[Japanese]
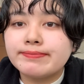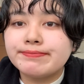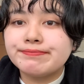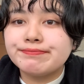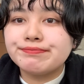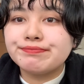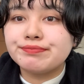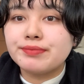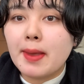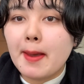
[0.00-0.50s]
う
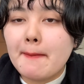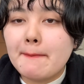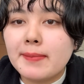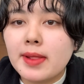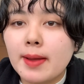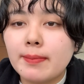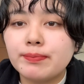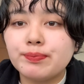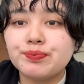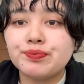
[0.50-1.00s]
ん。
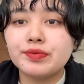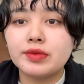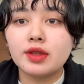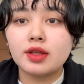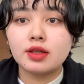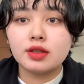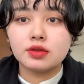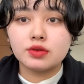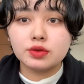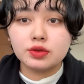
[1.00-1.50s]

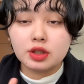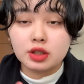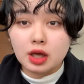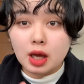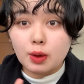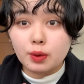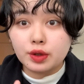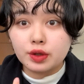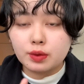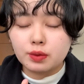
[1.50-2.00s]
そんな
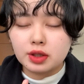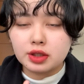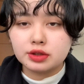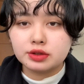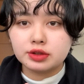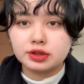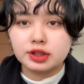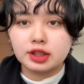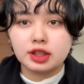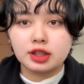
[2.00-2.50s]
顔色悪
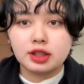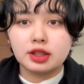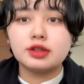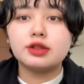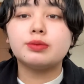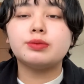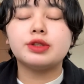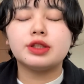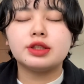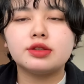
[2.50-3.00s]
くならないと
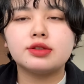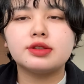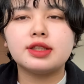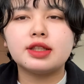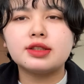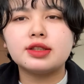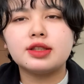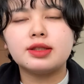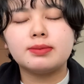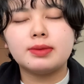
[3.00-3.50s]
思うんさっ
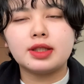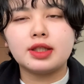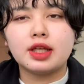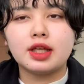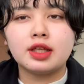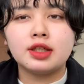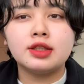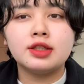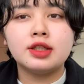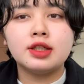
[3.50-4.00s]
きま
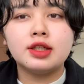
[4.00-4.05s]
で